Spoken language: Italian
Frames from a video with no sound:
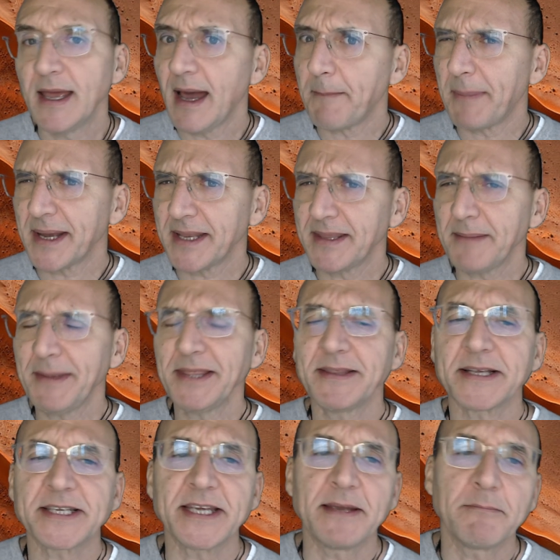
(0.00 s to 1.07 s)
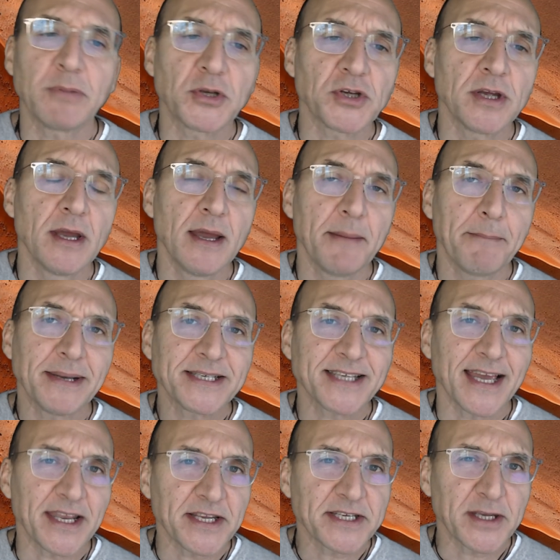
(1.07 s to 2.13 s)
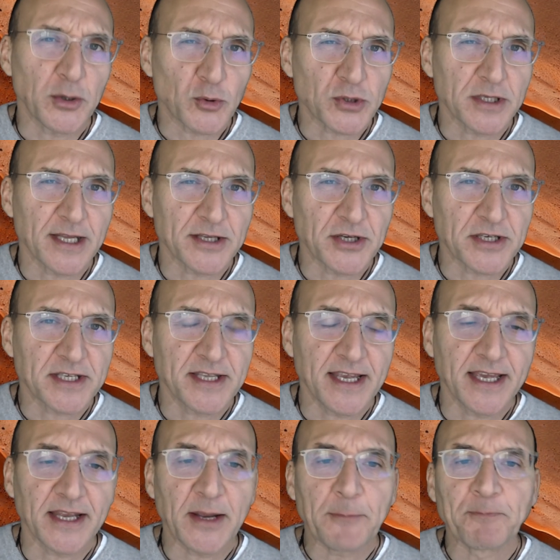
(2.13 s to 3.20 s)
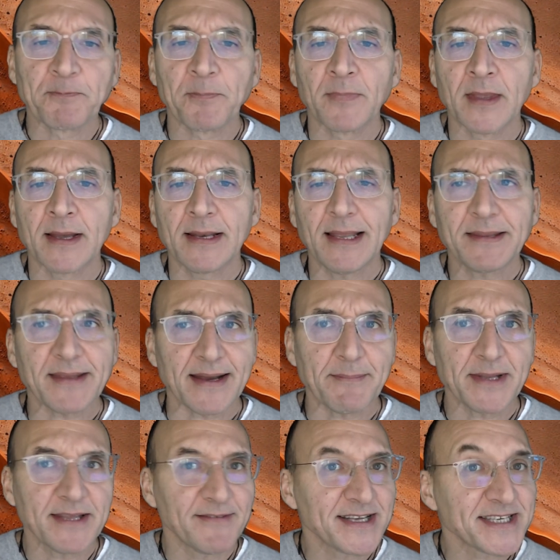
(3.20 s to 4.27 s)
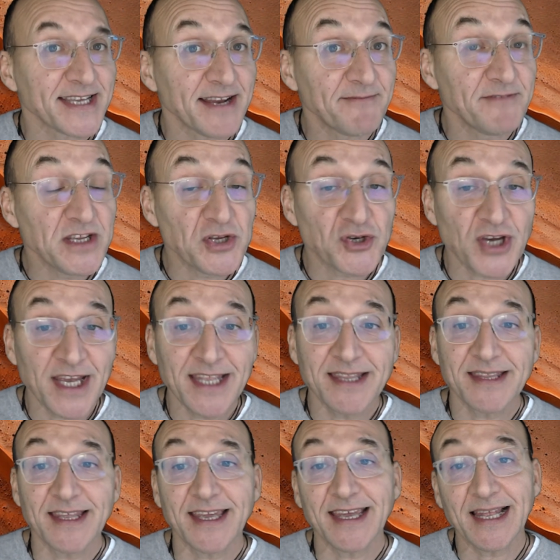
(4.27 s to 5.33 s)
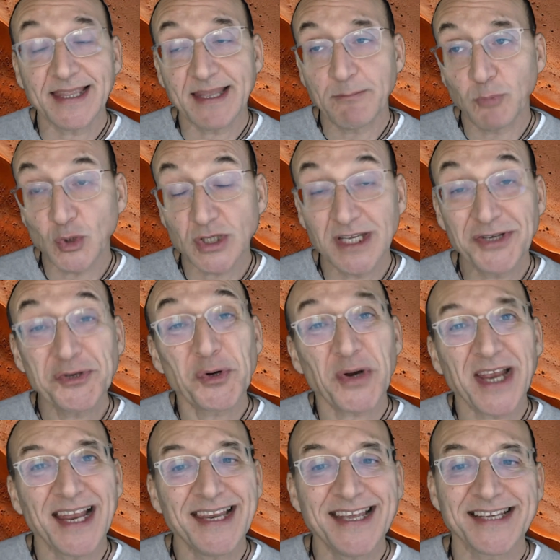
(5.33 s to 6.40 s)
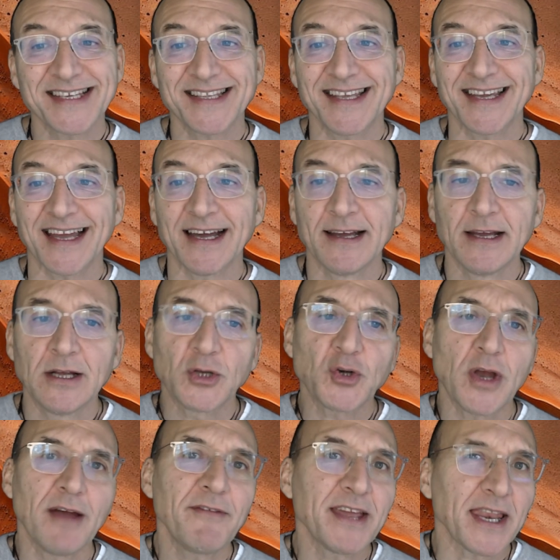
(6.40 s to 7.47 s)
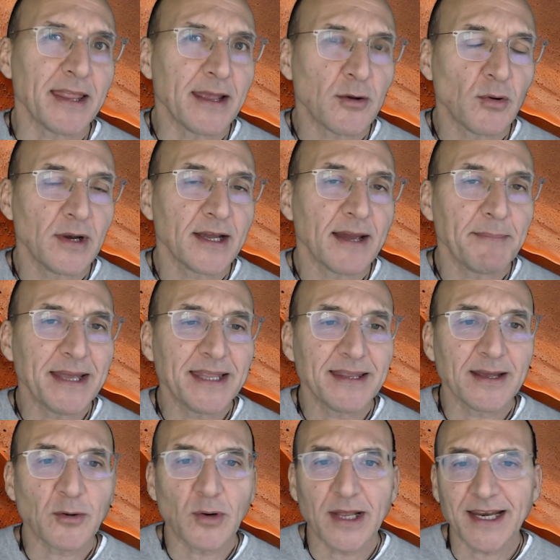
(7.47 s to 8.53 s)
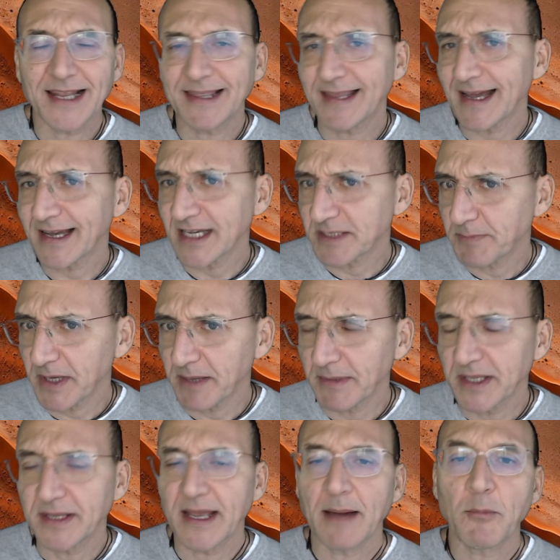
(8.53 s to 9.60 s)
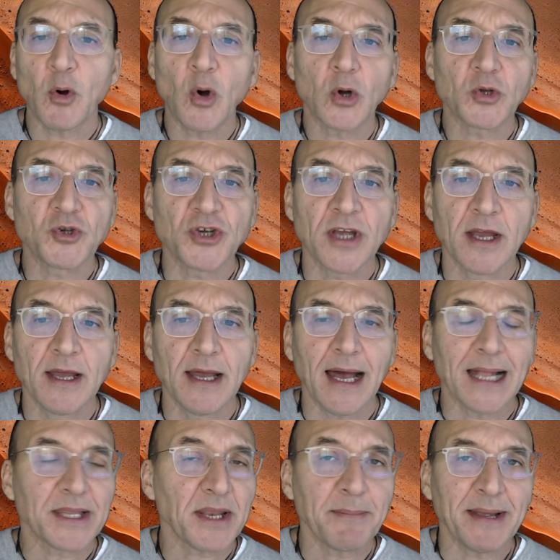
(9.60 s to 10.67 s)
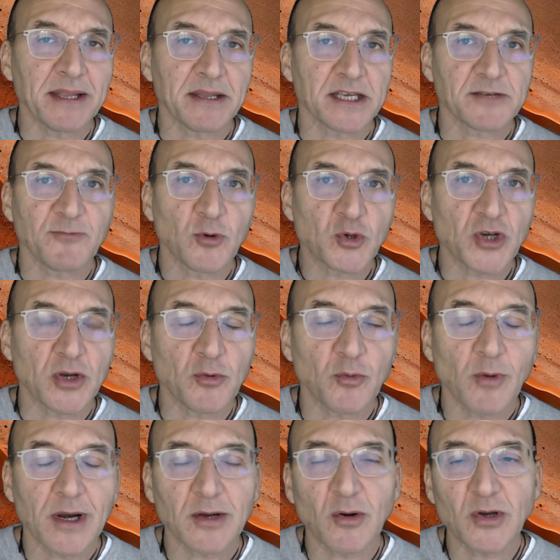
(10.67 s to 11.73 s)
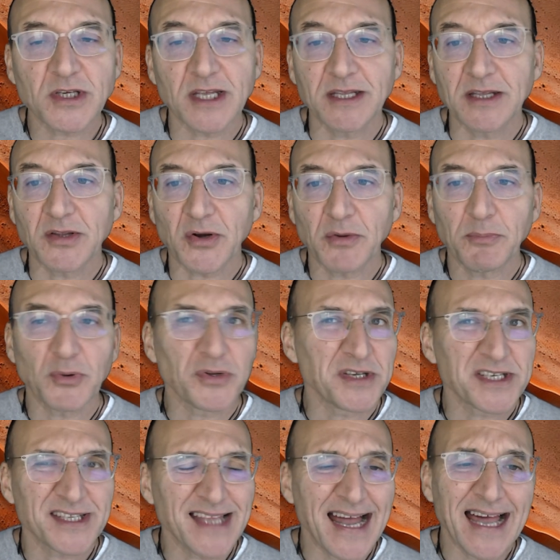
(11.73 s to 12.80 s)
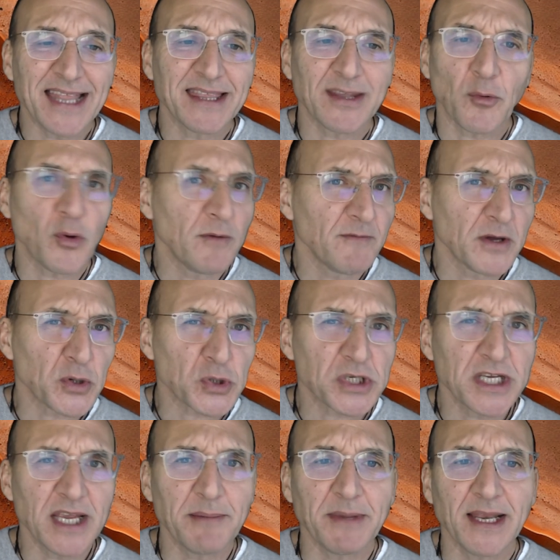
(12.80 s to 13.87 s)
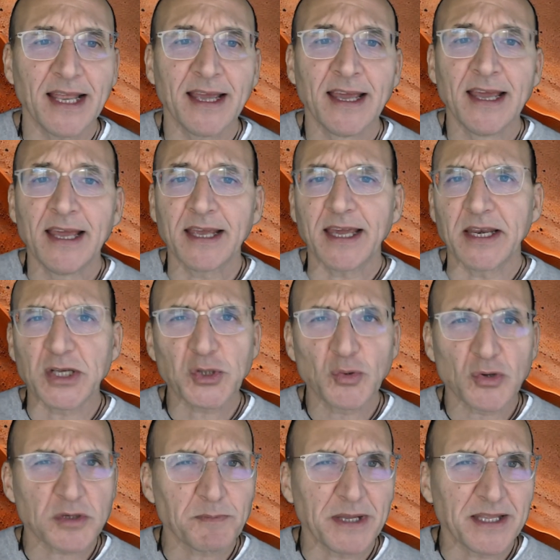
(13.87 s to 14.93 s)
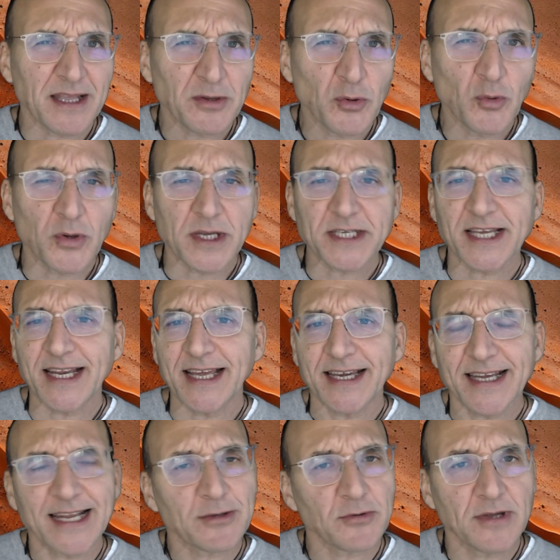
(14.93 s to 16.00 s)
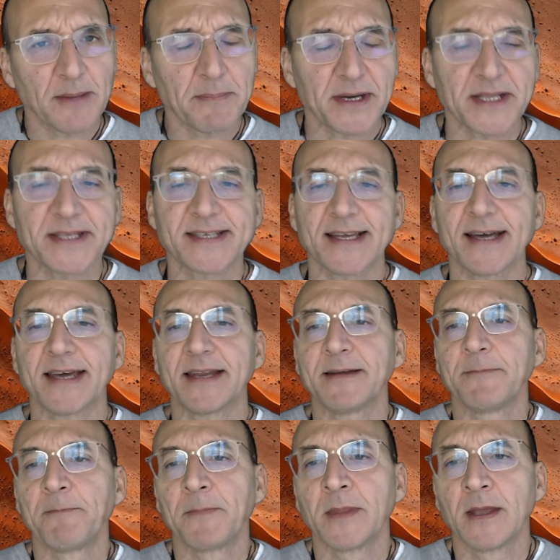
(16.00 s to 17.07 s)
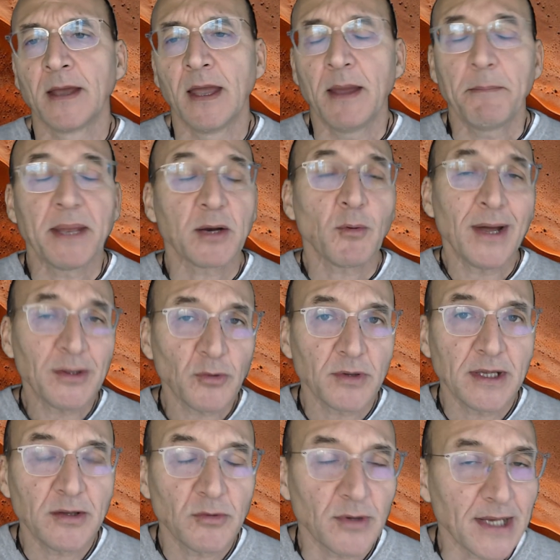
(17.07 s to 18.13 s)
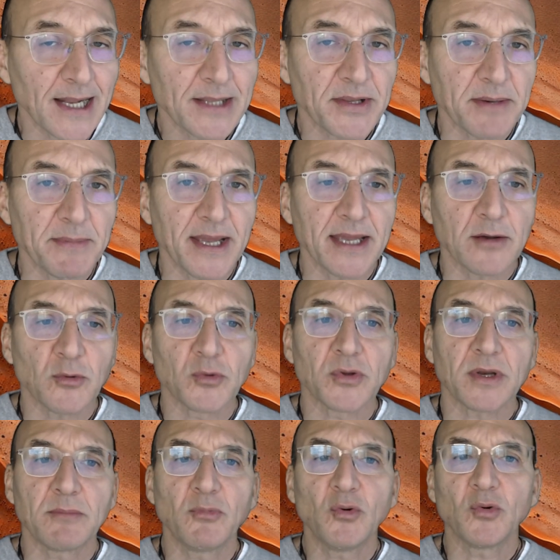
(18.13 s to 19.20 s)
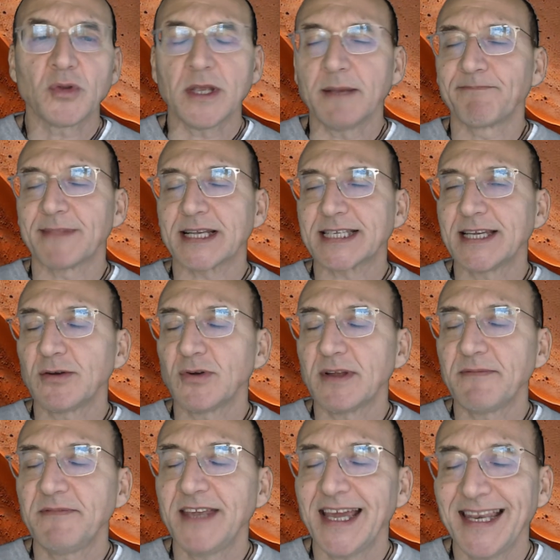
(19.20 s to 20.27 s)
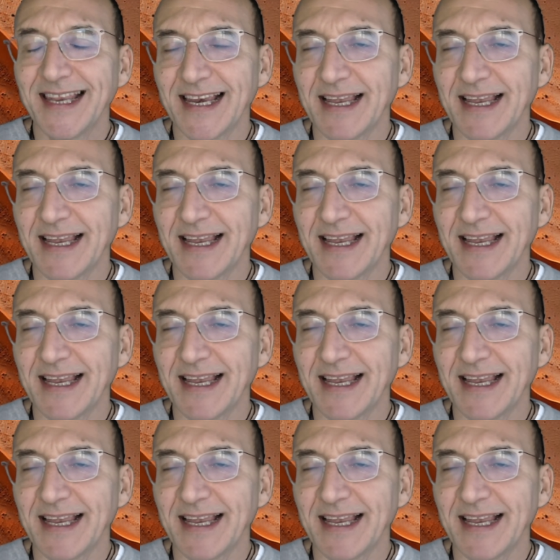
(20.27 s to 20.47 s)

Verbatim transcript: apparentemente semplici, ma assai rischiosi da gestire. La trama deve essere avvincente e al tempo stesso realistica, cioè avere dei collegamenti con la realtà che sperimentiamo oggi, altrimenti sfocia in un qualcosa di troppo distante o inverosimile che nessuno spettatore sarà in grado di apprezzare. Per quanto detto in altri miei contributi, se non avviene